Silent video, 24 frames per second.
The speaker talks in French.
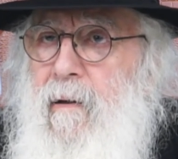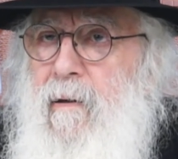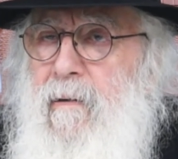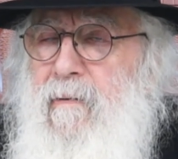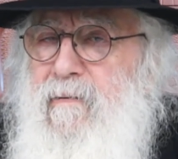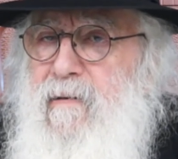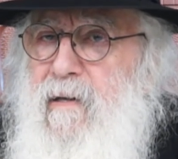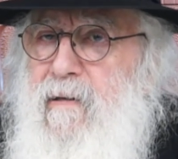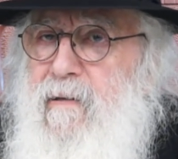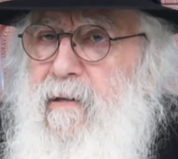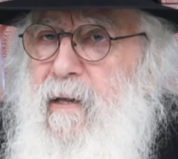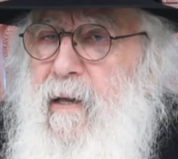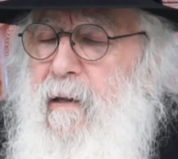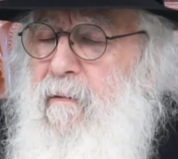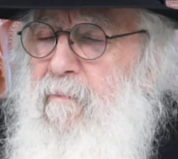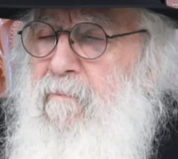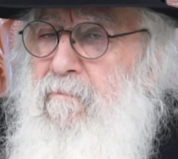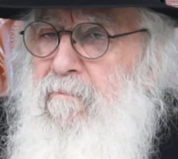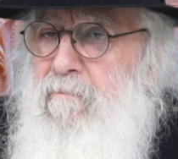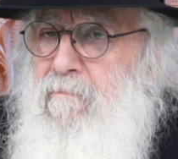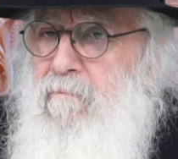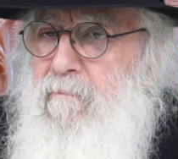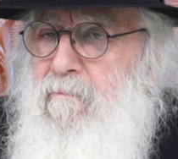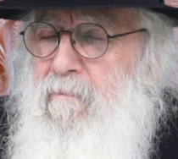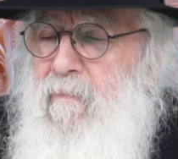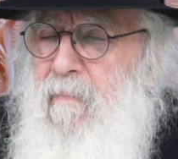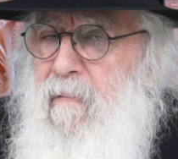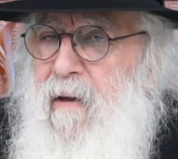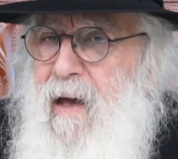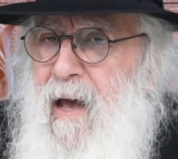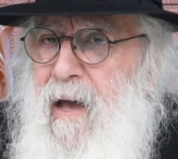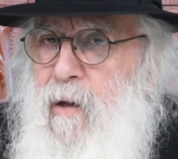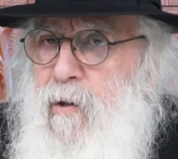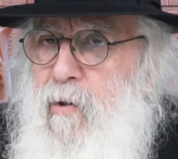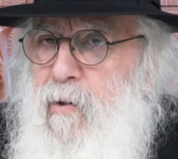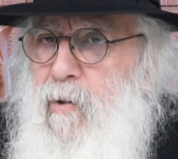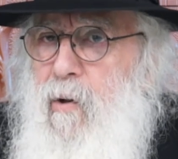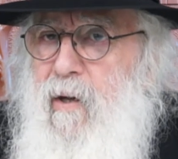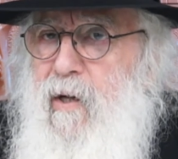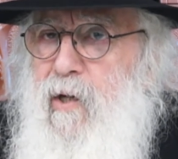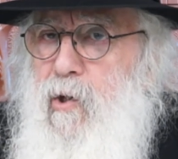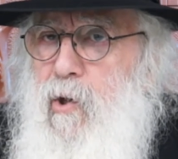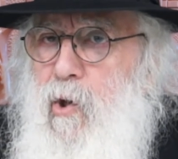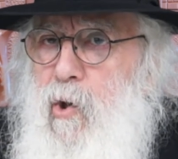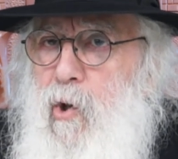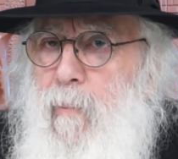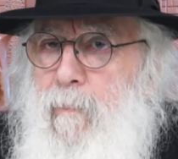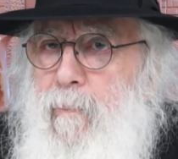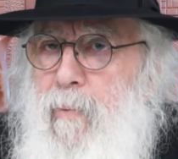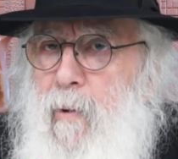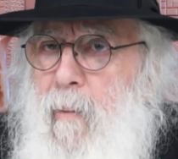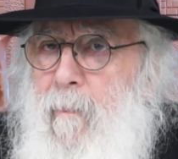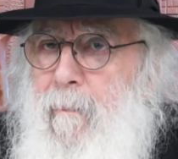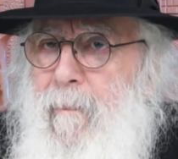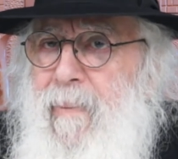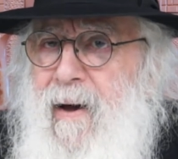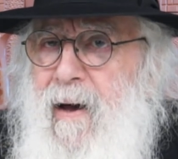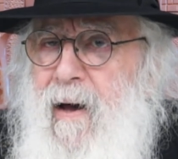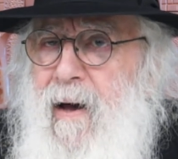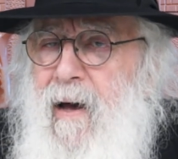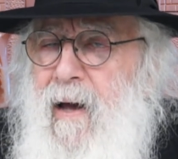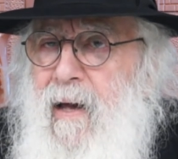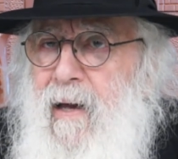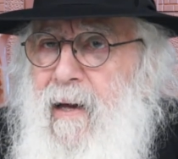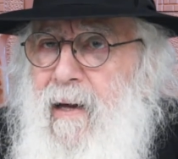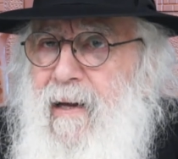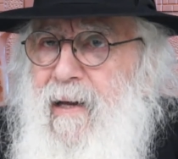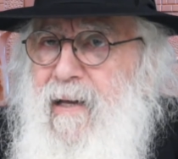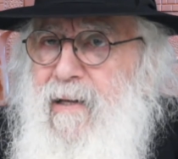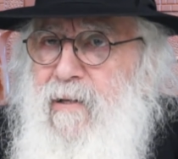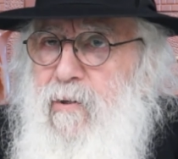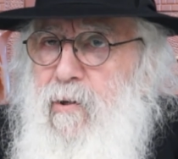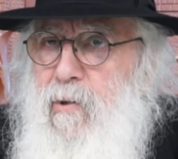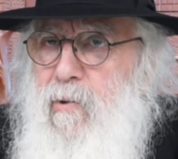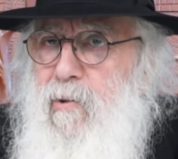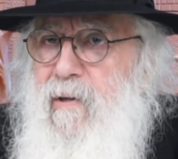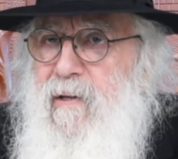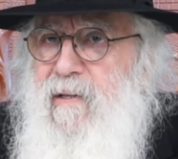C'était un cœur qui ne comprend pas qu'est-ce que le